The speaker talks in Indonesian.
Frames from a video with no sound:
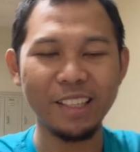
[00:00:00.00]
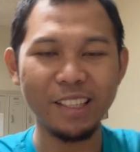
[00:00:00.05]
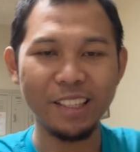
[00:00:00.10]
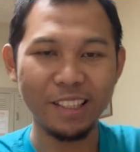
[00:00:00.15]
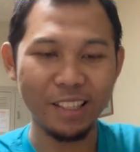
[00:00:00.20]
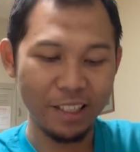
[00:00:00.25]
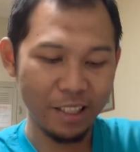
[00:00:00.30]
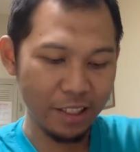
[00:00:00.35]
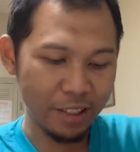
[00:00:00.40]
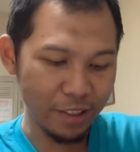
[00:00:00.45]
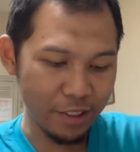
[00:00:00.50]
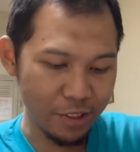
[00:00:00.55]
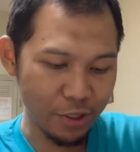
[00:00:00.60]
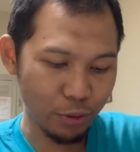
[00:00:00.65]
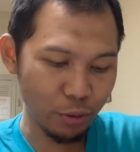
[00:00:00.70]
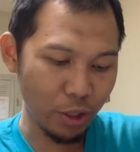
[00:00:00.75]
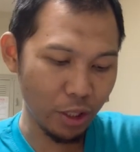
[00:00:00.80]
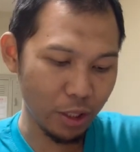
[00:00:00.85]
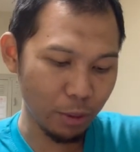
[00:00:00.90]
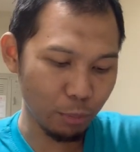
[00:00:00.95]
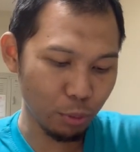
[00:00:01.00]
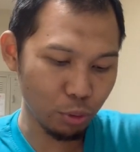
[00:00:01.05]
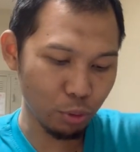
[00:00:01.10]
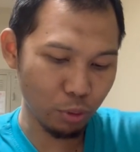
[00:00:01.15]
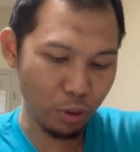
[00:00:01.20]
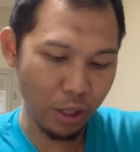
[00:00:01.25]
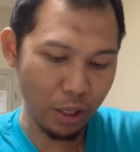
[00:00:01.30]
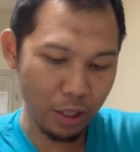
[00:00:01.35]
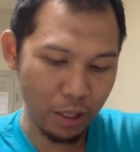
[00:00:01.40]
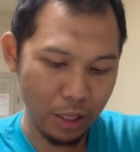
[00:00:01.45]
di situ yang
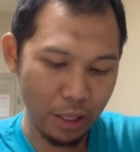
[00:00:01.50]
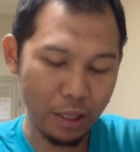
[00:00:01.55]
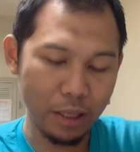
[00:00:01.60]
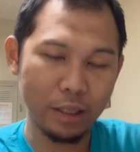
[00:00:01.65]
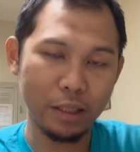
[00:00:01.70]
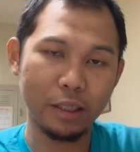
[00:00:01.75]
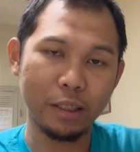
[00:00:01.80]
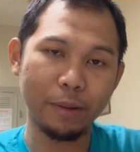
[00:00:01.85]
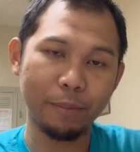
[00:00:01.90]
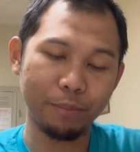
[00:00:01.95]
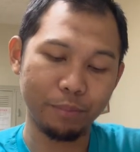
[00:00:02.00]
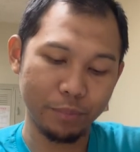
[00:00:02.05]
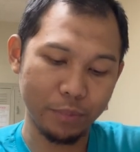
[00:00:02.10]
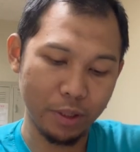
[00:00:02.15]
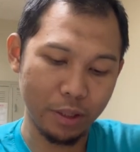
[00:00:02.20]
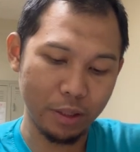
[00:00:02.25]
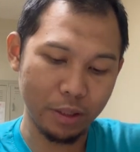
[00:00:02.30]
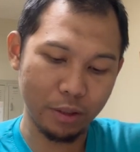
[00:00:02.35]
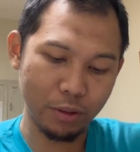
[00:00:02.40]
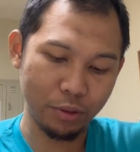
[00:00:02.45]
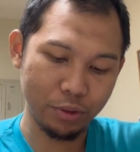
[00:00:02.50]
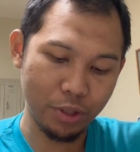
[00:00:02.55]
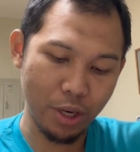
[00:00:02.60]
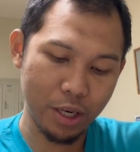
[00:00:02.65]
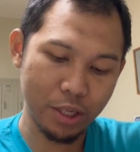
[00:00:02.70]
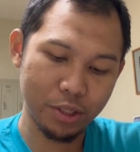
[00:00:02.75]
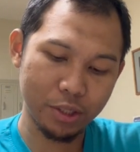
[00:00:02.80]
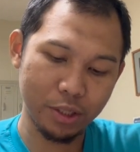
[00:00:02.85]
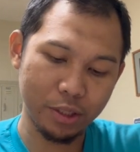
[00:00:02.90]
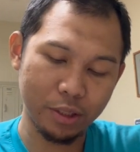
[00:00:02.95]
dibutuhkan adalah um, uh,
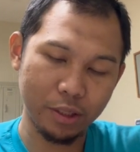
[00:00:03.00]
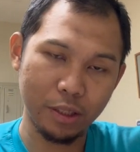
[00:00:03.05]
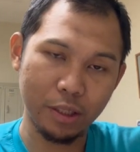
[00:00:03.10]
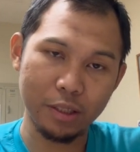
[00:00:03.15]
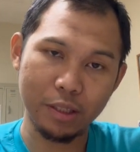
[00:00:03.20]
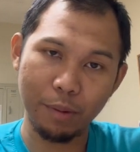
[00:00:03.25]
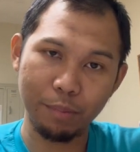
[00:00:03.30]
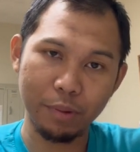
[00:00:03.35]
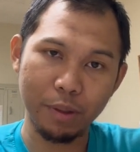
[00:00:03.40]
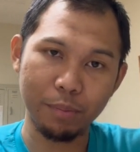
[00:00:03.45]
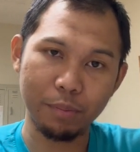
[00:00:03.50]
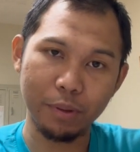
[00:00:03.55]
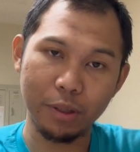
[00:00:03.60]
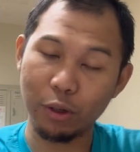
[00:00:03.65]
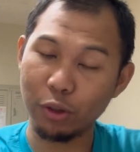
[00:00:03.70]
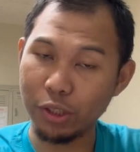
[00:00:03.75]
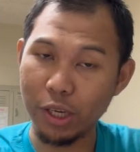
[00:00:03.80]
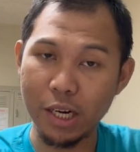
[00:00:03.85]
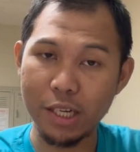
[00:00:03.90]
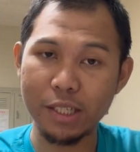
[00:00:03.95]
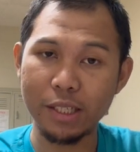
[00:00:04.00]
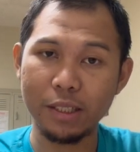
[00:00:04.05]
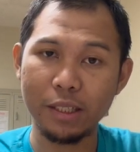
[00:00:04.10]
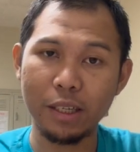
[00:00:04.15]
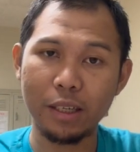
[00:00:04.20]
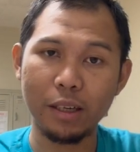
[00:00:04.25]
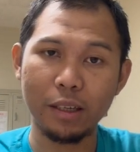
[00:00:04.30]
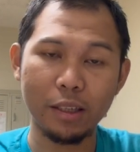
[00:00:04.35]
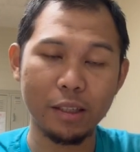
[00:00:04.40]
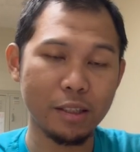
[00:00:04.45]
conjunction, uh, subject conjunction ya
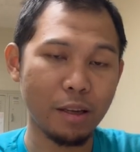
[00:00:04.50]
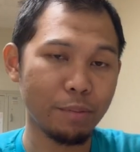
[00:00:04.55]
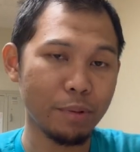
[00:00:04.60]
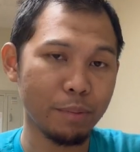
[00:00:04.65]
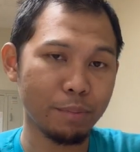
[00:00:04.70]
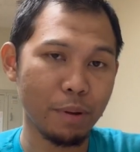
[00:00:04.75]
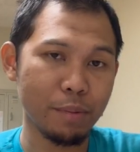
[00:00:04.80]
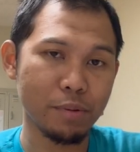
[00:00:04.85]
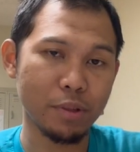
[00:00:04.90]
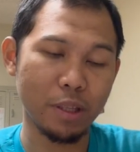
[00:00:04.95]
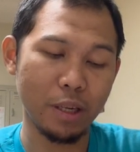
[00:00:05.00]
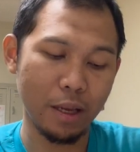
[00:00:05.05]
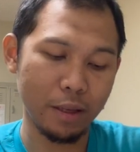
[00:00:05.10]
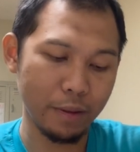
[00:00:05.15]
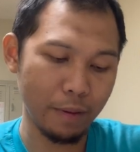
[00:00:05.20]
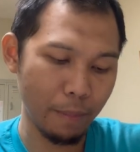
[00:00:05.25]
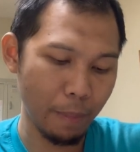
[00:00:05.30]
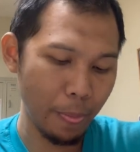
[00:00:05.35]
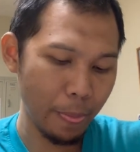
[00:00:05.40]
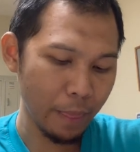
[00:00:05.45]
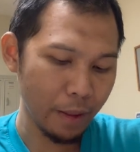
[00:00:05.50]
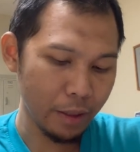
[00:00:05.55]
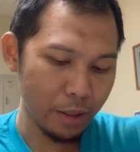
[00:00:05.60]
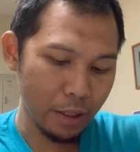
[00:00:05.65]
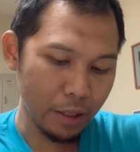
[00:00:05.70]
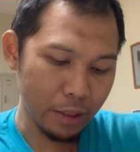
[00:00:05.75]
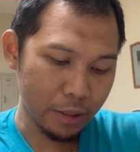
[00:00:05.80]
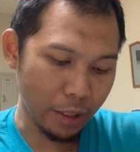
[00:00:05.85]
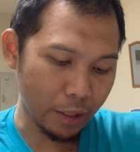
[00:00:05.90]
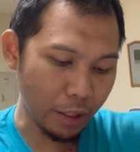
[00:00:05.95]
karena subjek verb setelahnya.
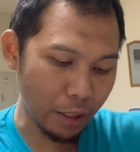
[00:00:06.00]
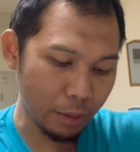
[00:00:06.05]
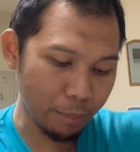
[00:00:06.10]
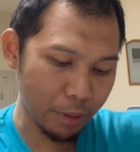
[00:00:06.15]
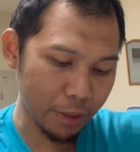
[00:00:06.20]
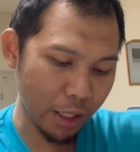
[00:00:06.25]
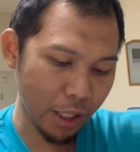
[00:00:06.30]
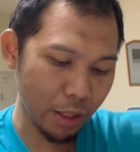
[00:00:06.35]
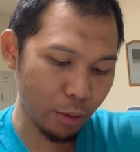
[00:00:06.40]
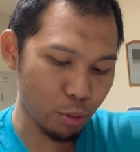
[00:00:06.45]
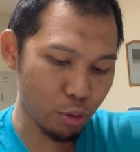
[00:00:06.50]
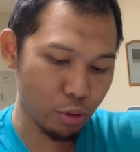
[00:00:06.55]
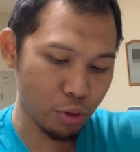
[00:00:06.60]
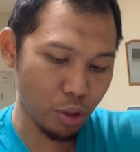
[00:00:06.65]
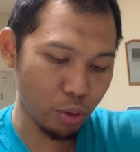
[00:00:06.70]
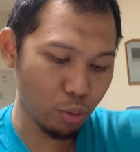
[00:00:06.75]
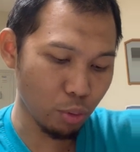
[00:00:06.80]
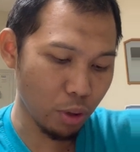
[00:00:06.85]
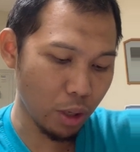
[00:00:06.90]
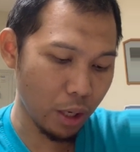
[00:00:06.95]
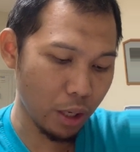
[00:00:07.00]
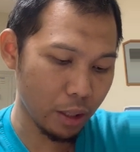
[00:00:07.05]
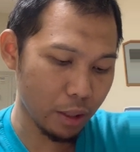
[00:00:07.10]
Nah, ini ada materi khususnya juga